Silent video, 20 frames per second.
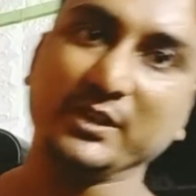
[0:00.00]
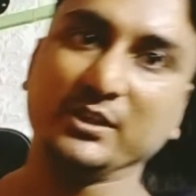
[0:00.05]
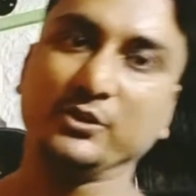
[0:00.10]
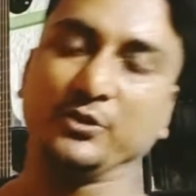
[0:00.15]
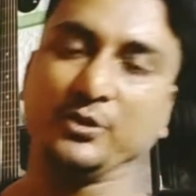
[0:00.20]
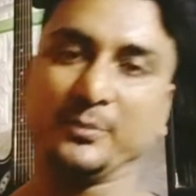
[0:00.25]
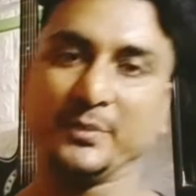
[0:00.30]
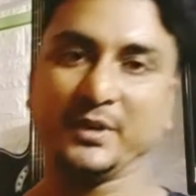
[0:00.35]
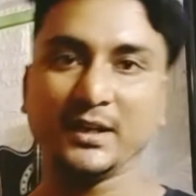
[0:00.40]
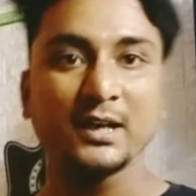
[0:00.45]
ये
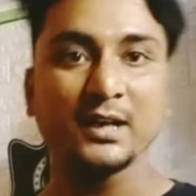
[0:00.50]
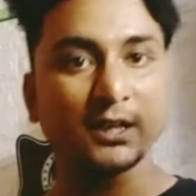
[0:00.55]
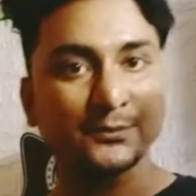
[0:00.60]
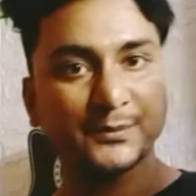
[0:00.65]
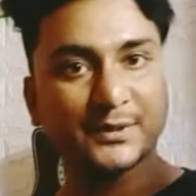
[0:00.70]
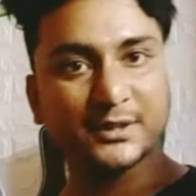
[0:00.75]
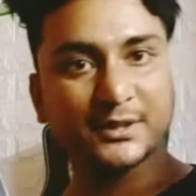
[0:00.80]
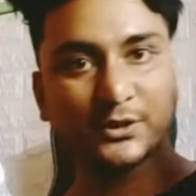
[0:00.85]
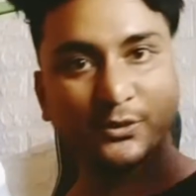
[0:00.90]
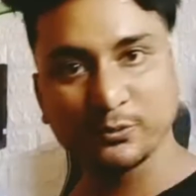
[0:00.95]
दोनों मेरे हाथ
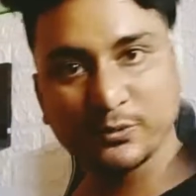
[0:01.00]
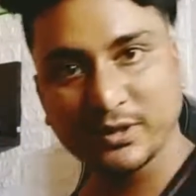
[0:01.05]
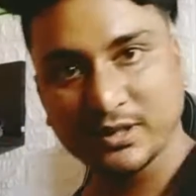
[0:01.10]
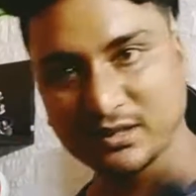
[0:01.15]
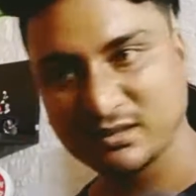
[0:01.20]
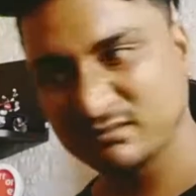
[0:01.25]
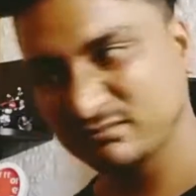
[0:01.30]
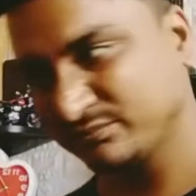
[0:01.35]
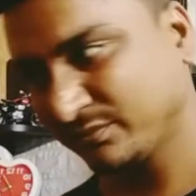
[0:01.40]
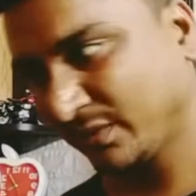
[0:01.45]
में क्यों हैं
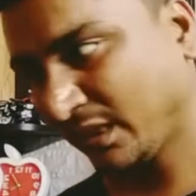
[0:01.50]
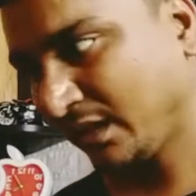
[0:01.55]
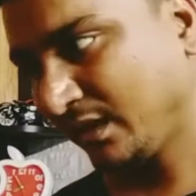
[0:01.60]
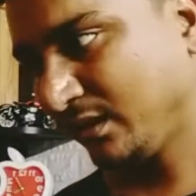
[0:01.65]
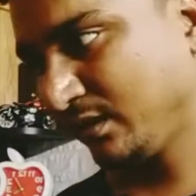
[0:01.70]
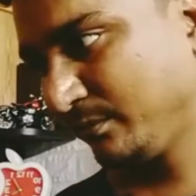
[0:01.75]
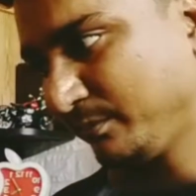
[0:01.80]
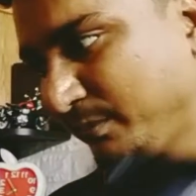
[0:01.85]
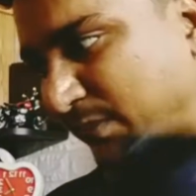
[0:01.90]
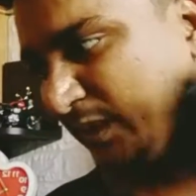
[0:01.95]

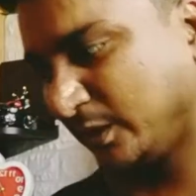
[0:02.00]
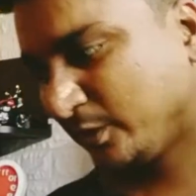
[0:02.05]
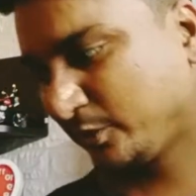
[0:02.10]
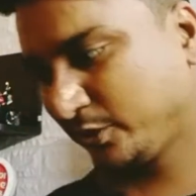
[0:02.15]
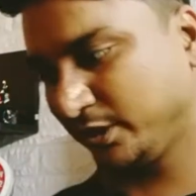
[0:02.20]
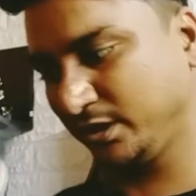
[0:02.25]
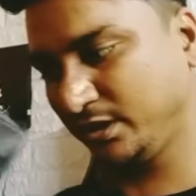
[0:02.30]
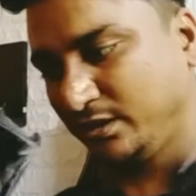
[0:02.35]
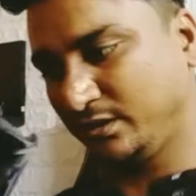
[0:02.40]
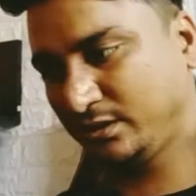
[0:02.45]
मैं
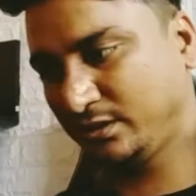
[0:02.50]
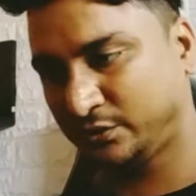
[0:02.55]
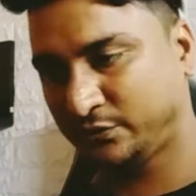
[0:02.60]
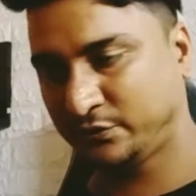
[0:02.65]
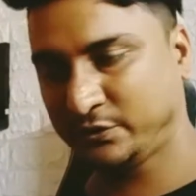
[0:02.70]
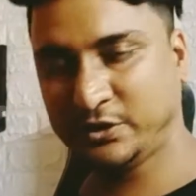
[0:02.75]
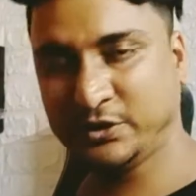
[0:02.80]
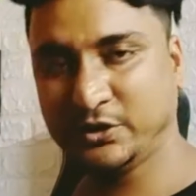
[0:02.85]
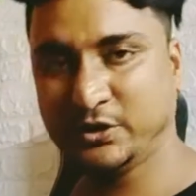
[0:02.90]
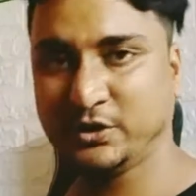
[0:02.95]
कोई
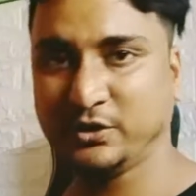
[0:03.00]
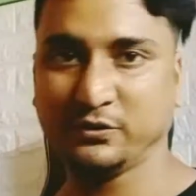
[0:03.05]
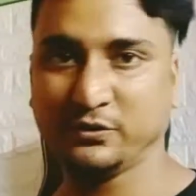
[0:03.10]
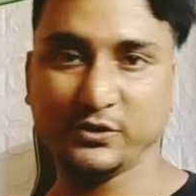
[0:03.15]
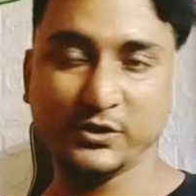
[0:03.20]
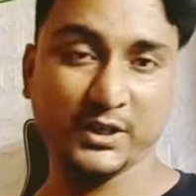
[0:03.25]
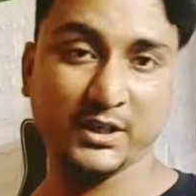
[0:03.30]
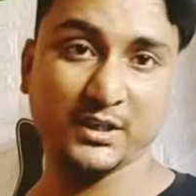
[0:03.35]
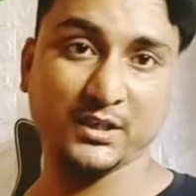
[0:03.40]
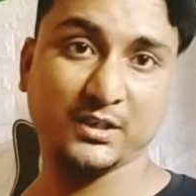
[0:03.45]
वीडियो वो
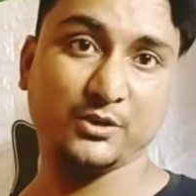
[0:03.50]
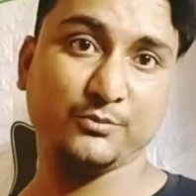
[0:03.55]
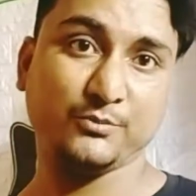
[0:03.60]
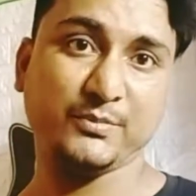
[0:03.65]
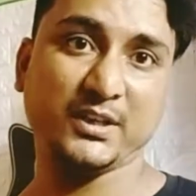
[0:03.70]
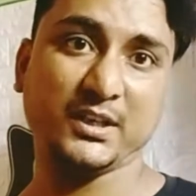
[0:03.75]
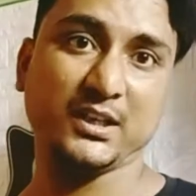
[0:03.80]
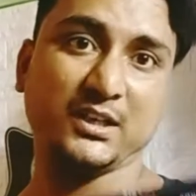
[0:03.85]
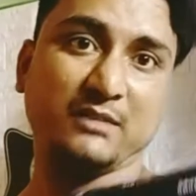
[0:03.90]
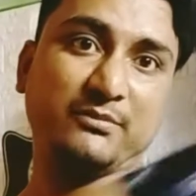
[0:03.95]
नहीं कर रहा हूँ
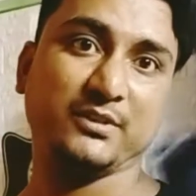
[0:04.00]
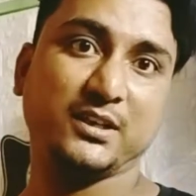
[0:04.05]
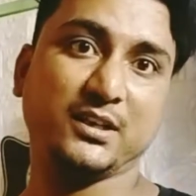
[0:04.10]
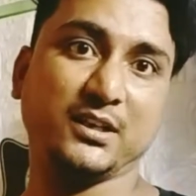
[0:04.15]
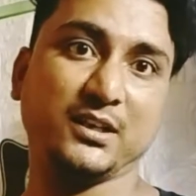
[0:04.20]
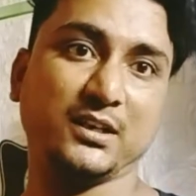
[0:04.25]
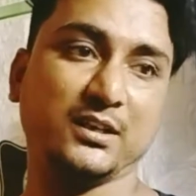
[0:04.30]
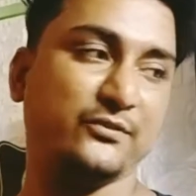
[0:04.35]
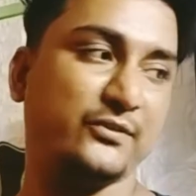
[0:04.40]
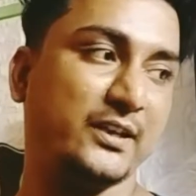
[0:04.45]
मैंने अपना
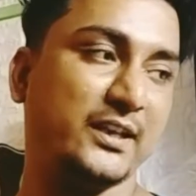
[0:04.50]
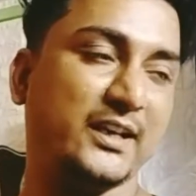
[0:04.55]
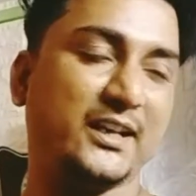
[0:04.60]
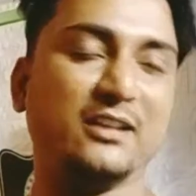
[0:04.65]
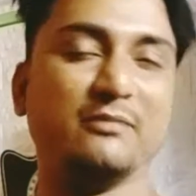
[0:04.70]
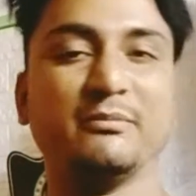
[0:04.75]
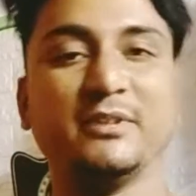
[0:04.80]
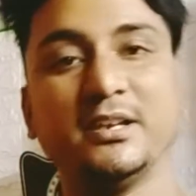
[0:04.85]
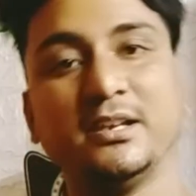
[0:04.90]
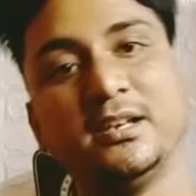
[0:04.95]
फ़िलहाल
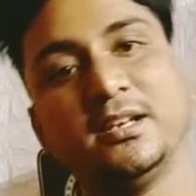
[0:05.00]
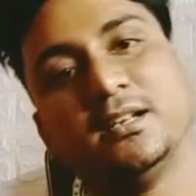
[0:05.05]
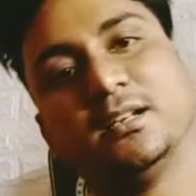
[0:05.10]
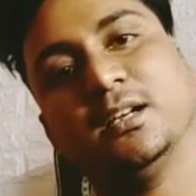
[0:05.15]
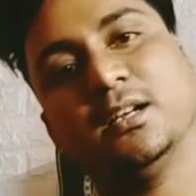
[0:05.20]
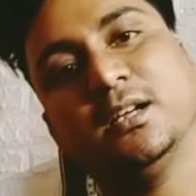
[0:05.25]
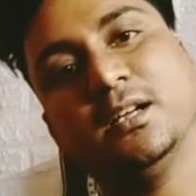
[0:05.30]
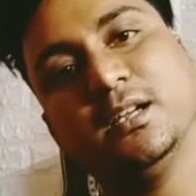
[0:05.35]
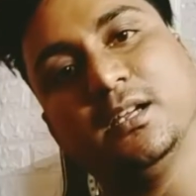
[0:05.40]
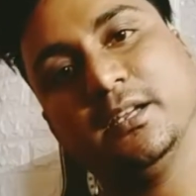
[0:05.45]
में ही एक
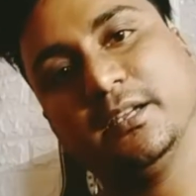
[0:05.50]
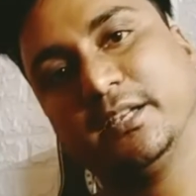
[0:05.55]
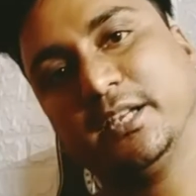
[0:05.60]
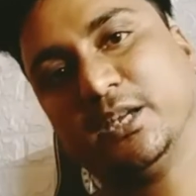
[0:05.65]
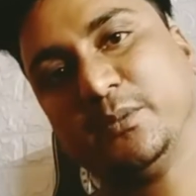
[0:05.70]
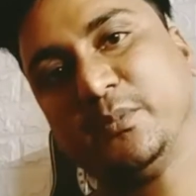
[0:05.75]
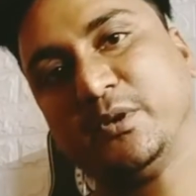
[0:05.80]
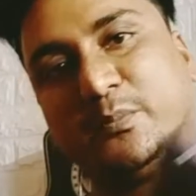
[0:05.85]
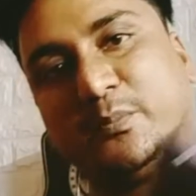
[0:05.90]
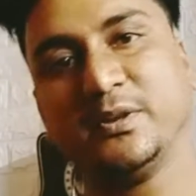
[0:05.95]

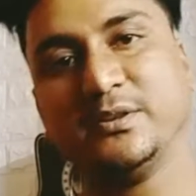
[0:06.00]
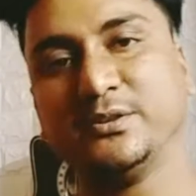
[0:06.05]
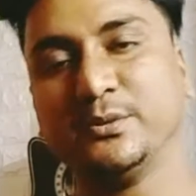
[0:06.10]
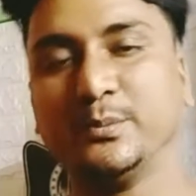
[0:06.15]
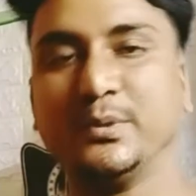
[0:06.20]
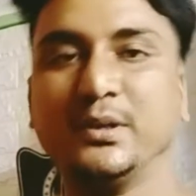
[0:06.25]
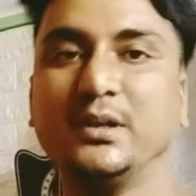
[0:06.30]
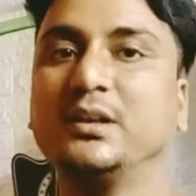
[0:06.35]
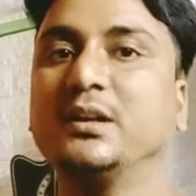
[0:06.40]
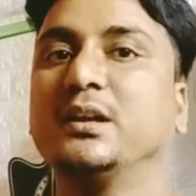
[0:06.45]
गेमिंग पी से
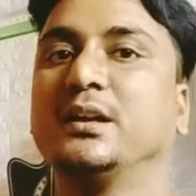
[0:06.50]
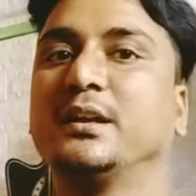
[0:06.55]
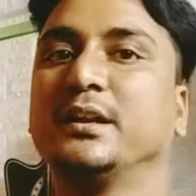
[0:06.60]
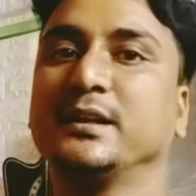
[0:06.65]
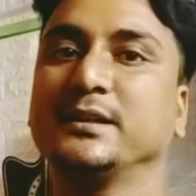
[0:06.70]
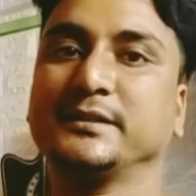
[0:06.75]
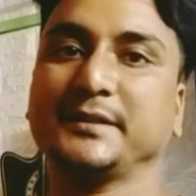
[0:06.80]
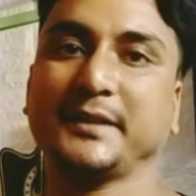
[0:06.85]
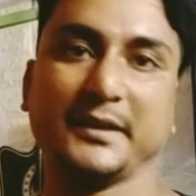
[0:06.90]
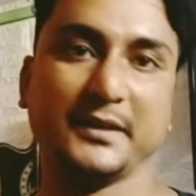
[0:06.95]
बिल्ड करने
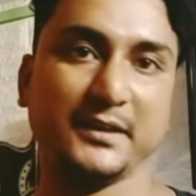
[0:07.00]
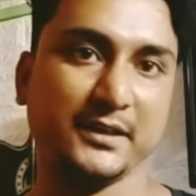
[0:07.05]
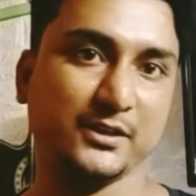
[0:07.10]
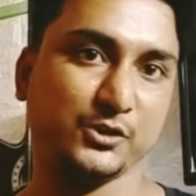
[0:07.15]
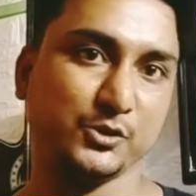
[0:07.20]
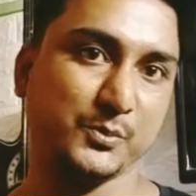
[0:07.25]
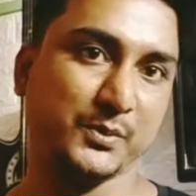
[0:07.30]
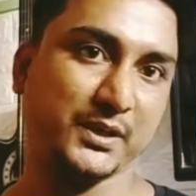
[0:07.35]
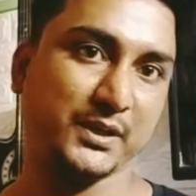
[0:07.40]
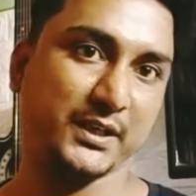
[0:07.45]
का तय किया
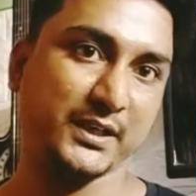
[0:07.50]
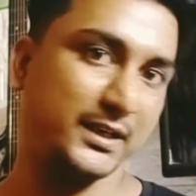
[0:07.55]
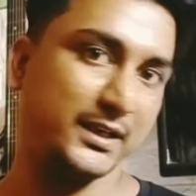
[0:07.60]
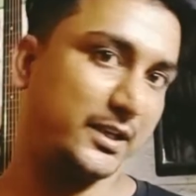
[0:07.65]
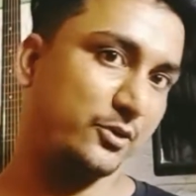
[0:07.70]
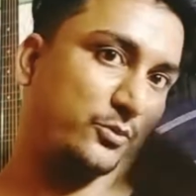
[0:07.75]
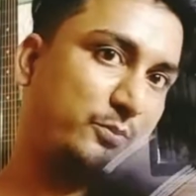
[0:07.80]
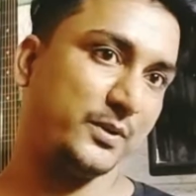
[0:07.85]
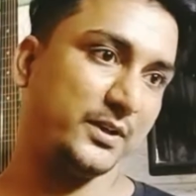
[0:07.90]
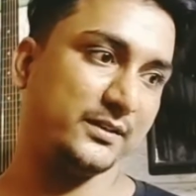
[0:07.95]
तो मैं गया
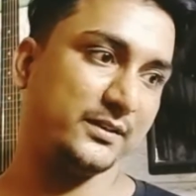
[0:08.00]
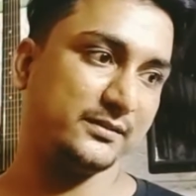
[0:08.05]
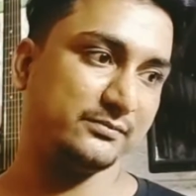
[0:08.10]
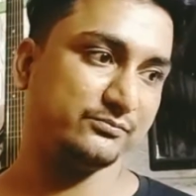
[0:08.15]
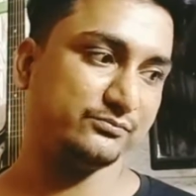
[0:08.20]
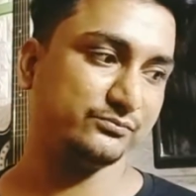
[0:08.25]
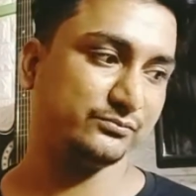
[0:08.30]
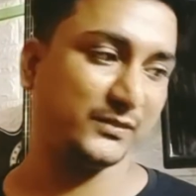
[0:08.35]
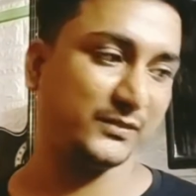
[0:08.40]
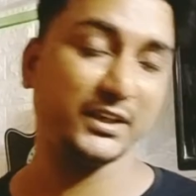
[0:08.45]
नेहरू प्लेस
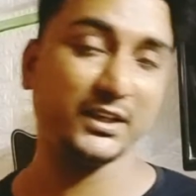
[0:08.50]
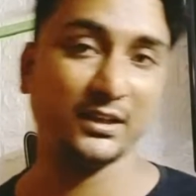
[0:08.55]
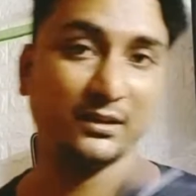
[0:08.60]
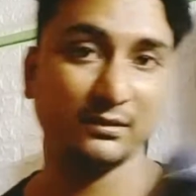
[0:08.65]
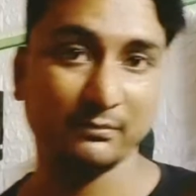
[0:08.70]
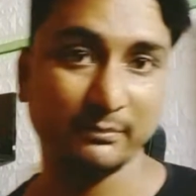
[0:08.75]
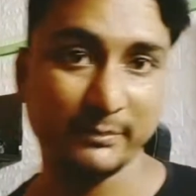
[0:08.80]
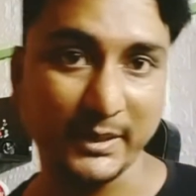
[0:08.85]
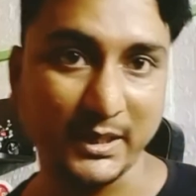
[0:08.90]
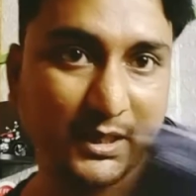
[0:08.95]
नहीं नहीं
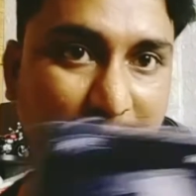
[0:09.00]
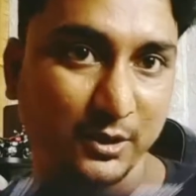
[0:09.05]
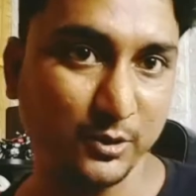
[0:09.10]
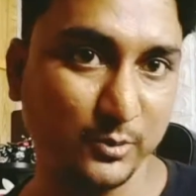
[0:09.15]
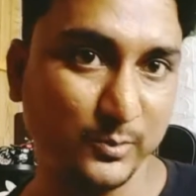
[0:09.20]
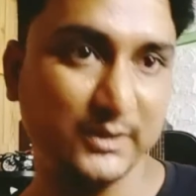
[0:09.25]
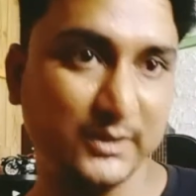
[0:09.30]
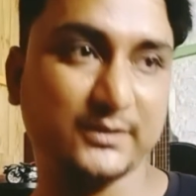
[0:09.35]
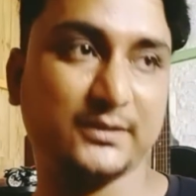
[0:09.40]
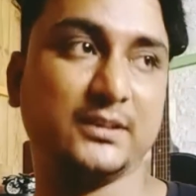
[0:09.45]
पहले नेहरू
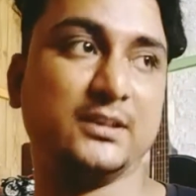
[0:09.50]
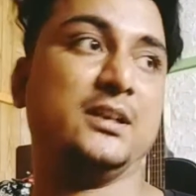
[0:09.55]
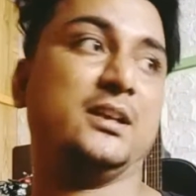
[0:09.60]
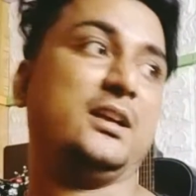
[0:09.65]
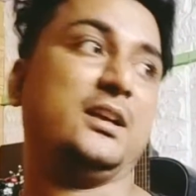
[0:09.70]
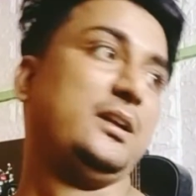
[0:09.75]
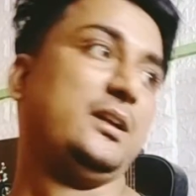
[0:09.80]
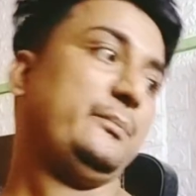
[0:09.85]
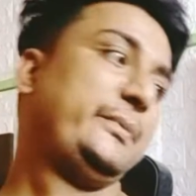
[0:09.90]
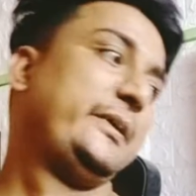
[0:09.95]
प्लेस नहीं
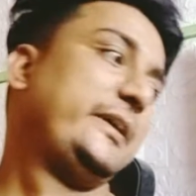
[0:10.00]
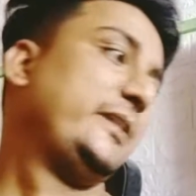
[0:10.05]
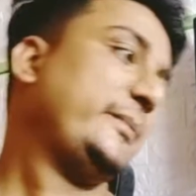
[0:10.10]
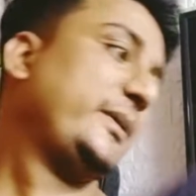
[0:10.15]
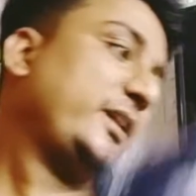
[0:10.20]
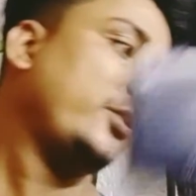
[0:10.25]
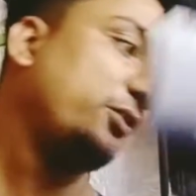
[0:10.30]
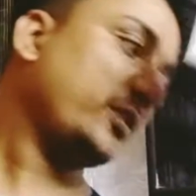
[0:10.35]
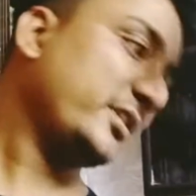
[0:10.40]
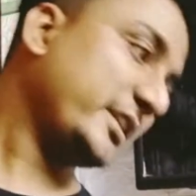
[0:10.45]
पहले
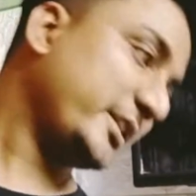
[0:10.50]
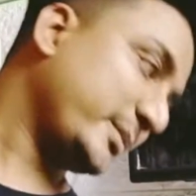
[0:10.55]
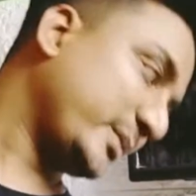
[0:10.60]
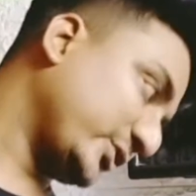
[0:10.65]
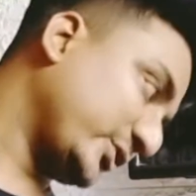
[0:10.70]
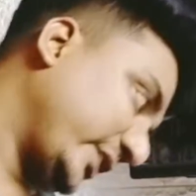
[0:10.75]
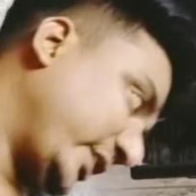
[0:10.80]
मैंने ऑनलाइन बहुत